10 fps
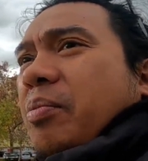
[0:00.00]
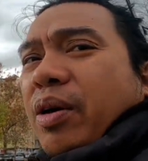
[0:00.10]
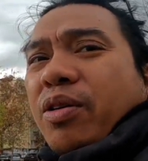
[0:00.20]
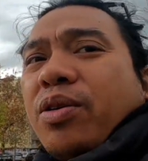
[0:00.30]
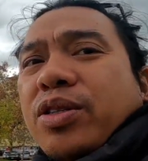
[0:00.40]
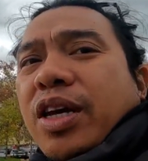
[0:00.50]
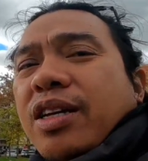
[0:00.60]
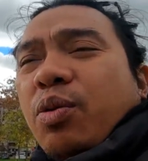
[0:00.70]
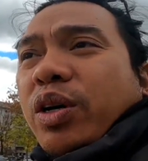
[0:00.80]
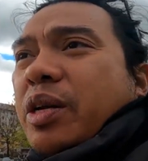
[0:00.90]
Pero
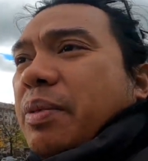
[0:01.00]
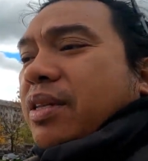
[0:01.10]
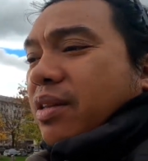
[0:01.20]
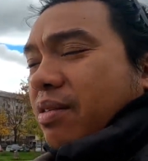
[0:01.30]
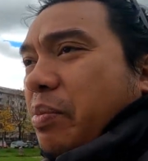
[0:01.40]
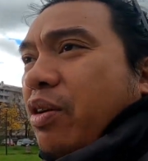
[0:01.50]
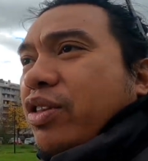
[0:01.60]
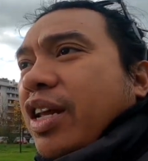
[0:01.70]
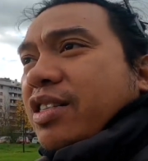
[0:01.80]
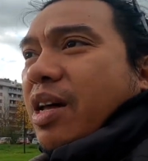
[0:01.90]
sana wag naman. Pero
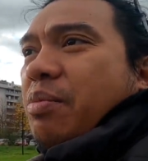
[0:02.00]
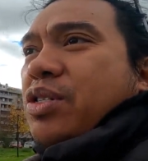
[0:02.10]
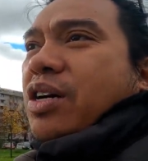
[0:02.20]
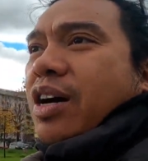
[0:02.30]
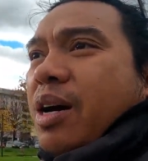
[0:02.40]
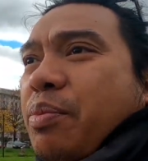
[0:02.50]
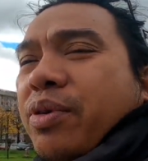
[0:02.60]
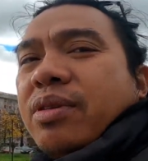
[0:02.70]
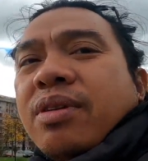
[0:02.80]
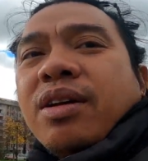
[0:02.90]
tinest namin siya
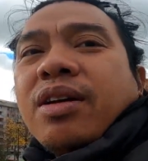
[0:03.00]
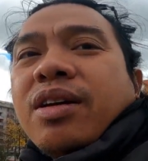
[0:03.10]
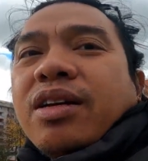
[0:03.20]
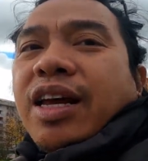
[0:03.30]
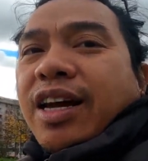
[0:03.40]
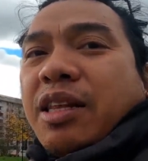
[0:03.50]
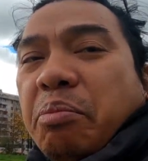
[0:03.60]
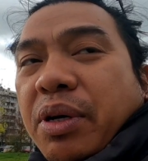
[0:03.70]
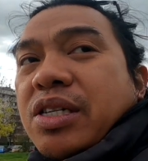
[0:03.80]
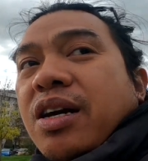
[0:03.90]
kahapon,
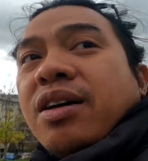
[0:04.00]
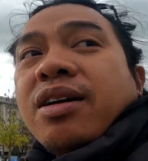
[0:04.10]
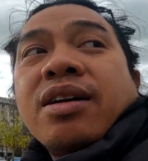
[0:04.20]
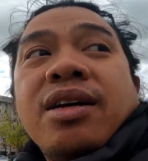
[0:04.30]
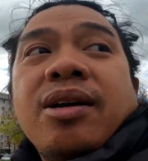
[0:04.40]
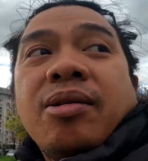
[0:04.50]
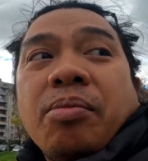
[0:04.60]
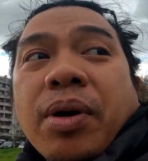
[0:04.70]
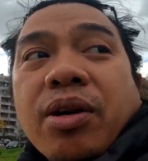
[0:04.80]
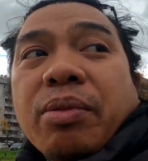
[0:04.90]
negative pa siya.
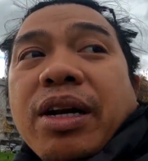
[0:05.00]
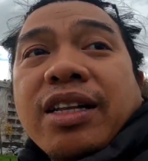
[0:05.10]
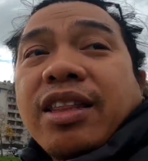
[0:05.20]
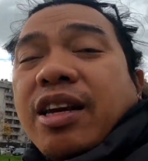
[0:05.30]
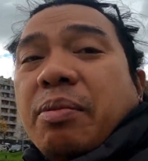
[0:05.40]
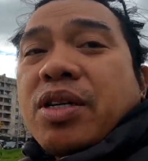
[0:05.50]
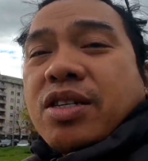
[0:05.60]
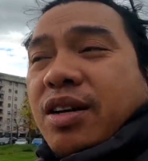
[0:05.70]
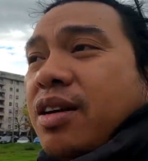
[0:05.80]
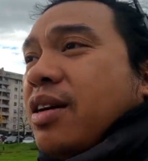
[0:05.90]
Pero may lagnat na naman
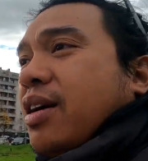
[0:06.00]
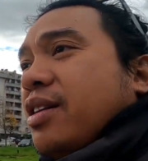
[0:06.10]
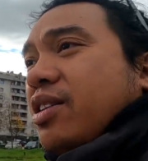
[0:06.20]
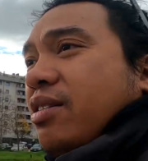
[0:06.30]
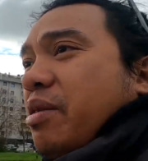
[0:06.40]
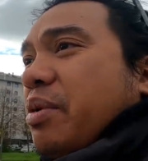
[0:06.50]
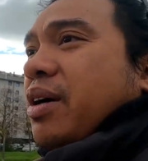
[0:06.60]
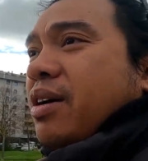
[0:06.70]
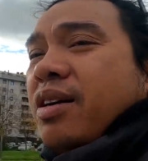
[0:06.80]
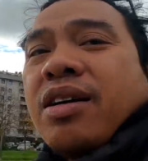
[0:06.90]
siya kaninang
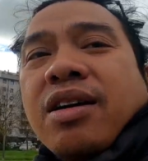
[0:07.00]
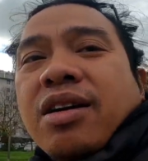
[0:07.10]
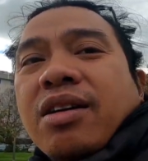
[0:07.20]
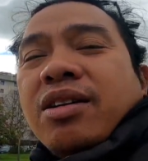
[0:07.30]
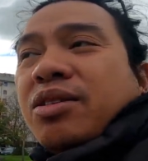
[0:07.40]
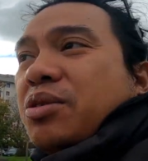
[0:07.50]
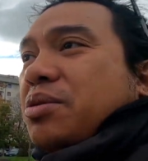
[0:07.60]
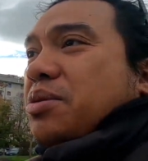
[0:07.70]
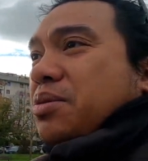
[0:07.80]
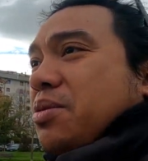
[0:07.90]
gabi.
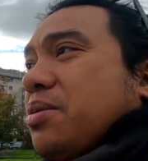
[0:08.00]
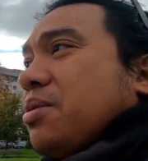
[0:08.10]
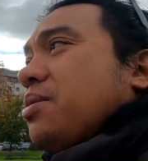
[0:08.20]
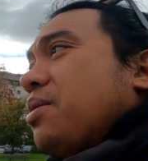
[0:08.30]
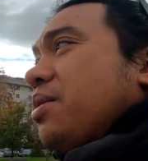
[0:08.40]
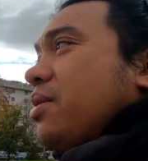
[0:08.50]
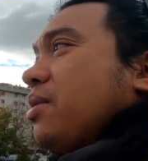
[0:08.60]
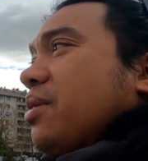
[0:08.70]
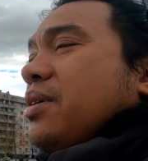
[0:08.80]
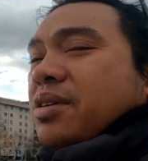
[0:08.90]
So,
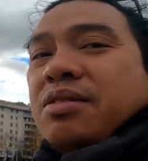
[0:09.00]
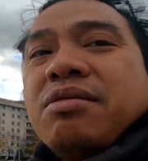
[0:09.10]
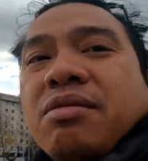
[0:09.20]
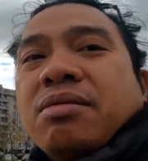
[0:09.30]
ayun.